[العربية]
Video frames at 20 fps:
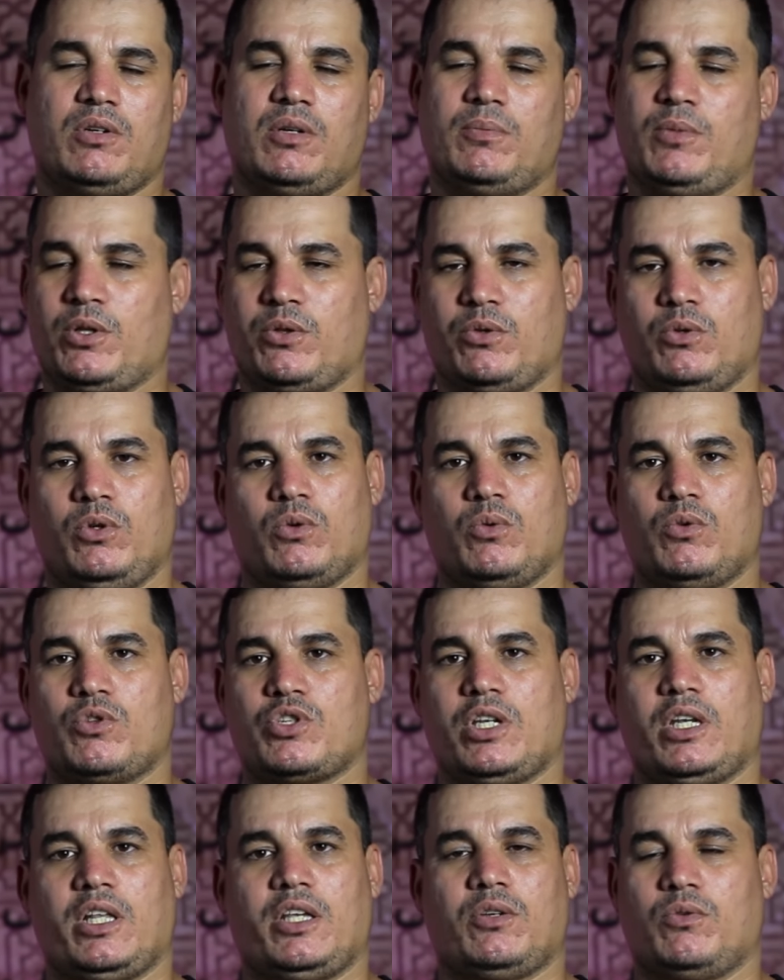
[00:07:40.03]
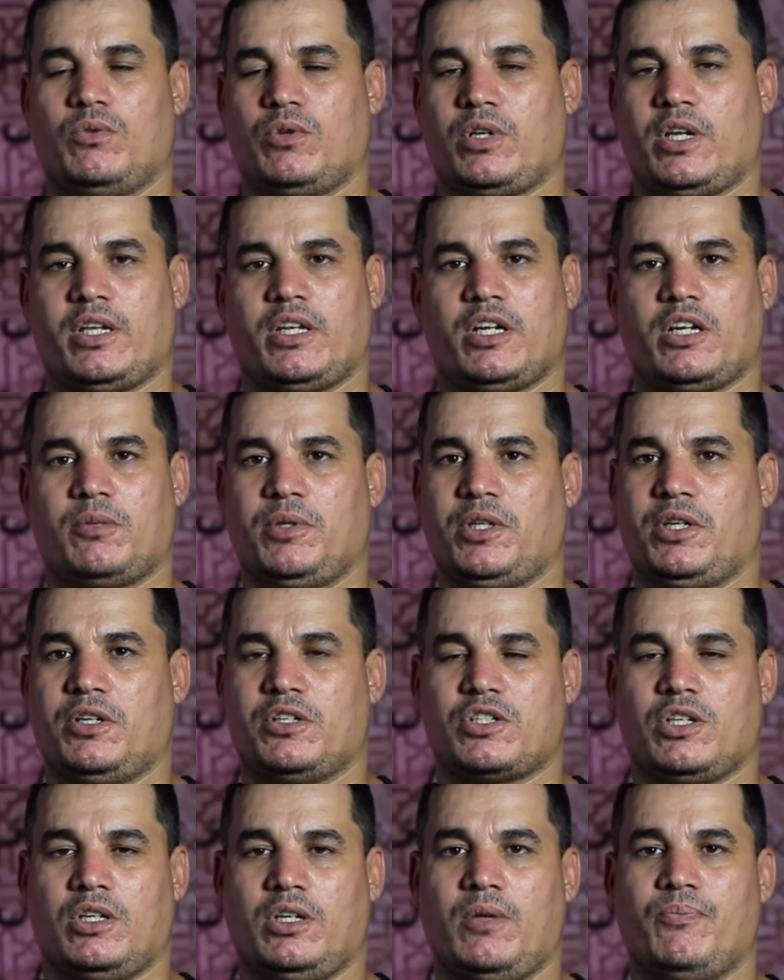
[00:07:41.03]
ونبعث لك وان شاء الله يكون خير كبير
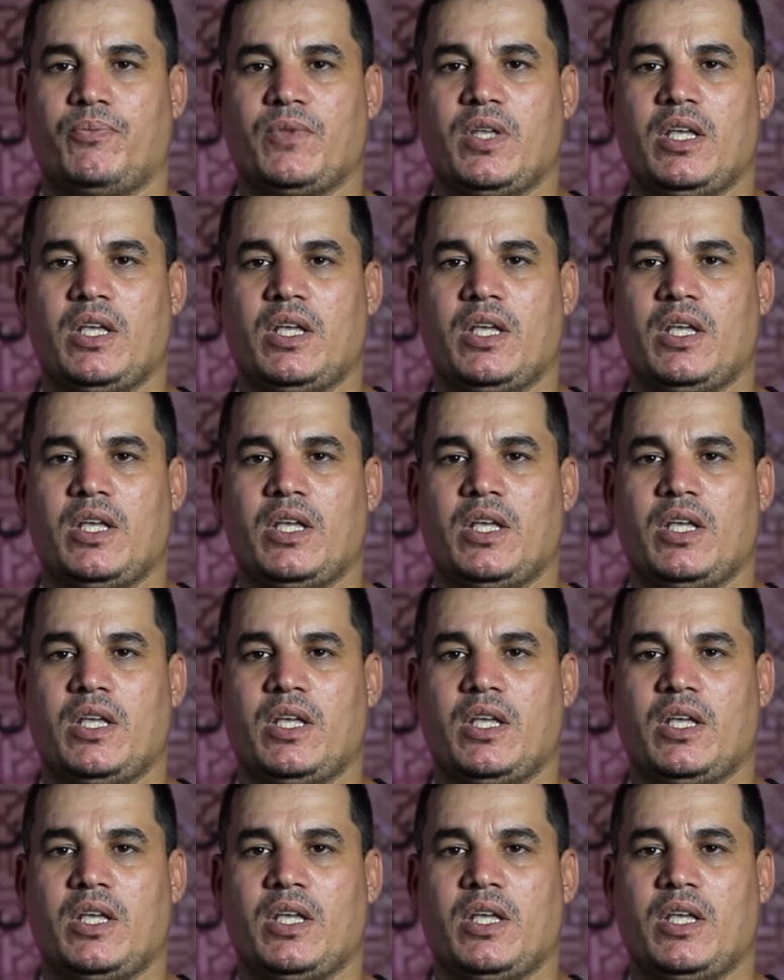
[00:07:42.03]
ان شاء الله